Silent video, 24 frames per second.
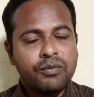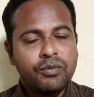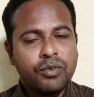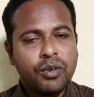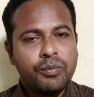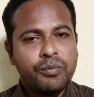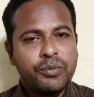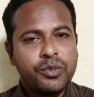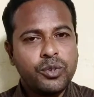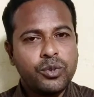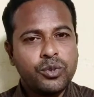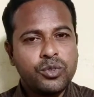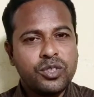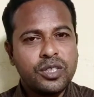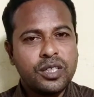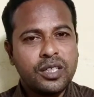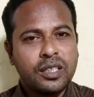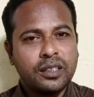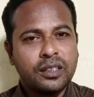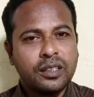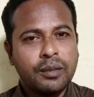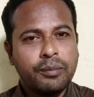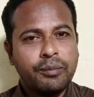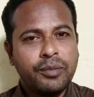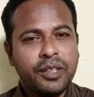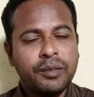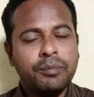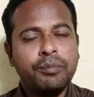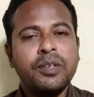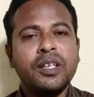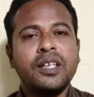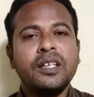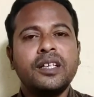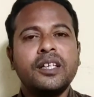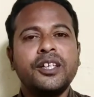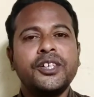कंफर्म न्यूज़ देना था बिग
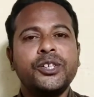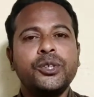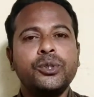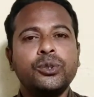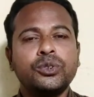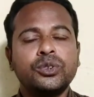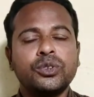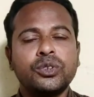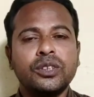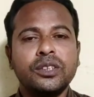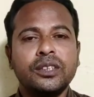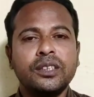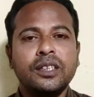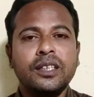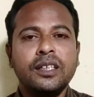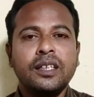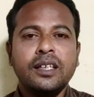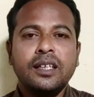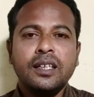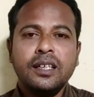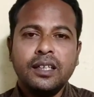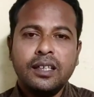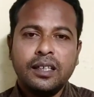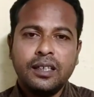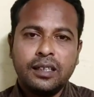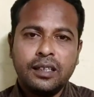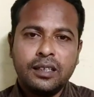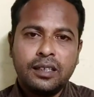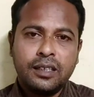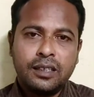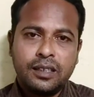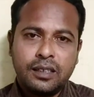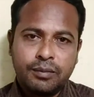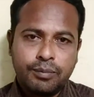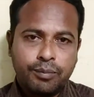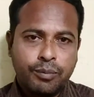ब्रेकिंग न्यूज़ की
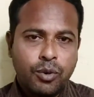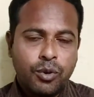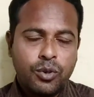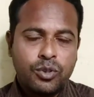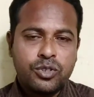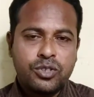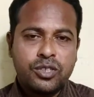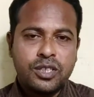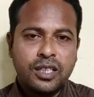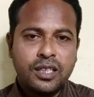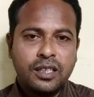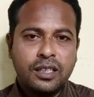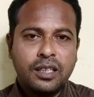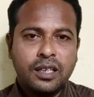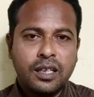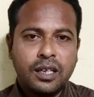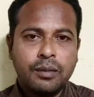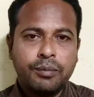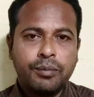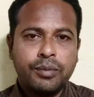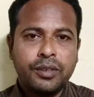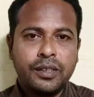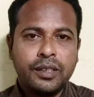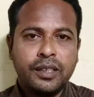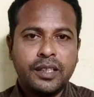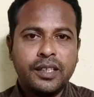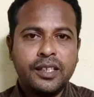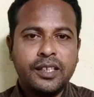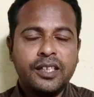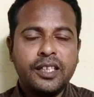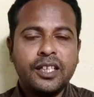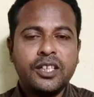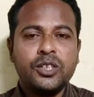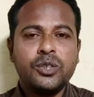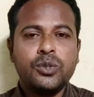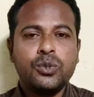बहुत जल्द आप
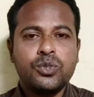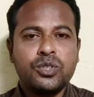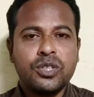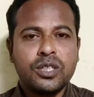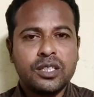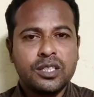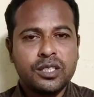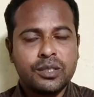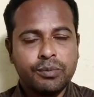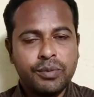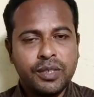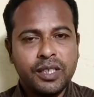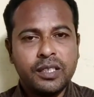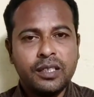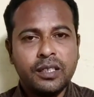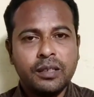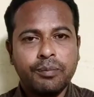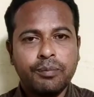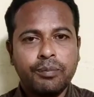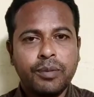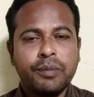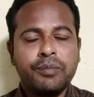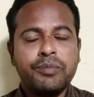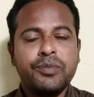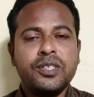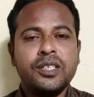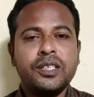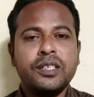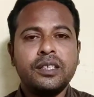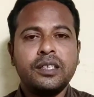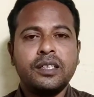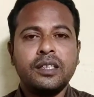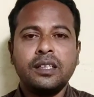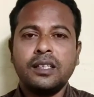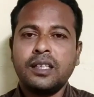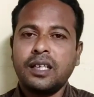इंडियन यूज़र्स भी
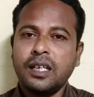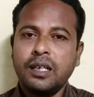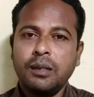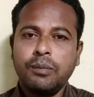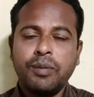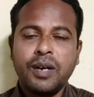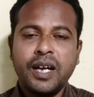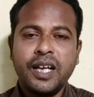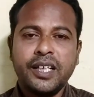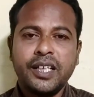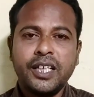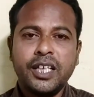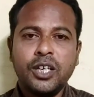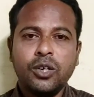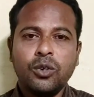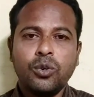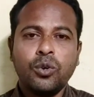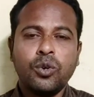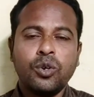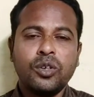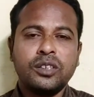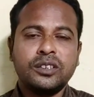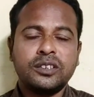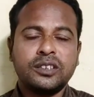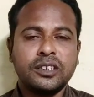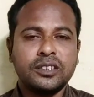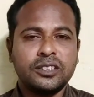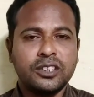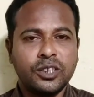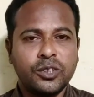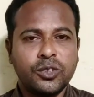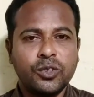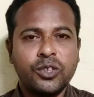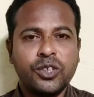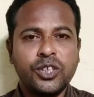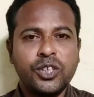पबजी खेल पाएंगे और इसके
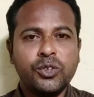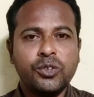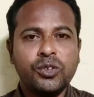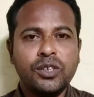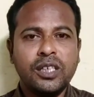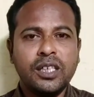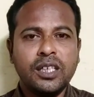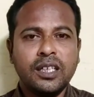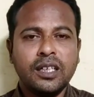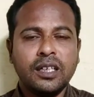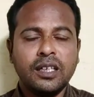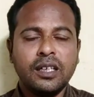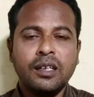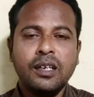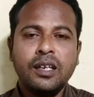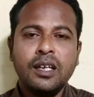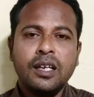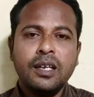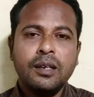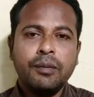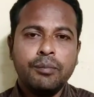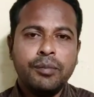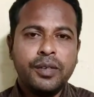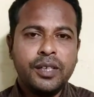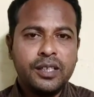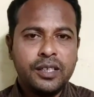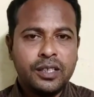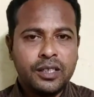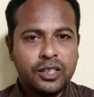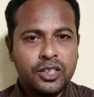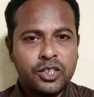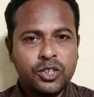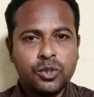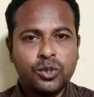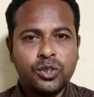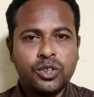सिक्योरिटी को लेकर भी
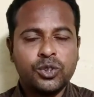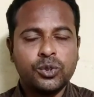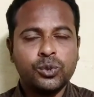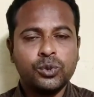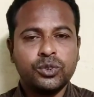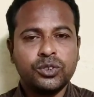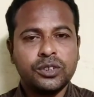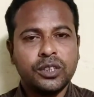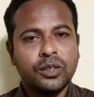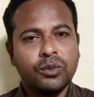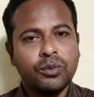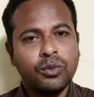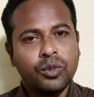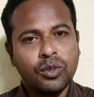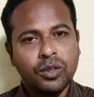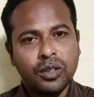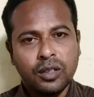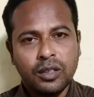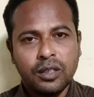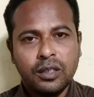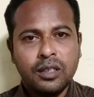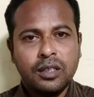जो इश्यूज थे वो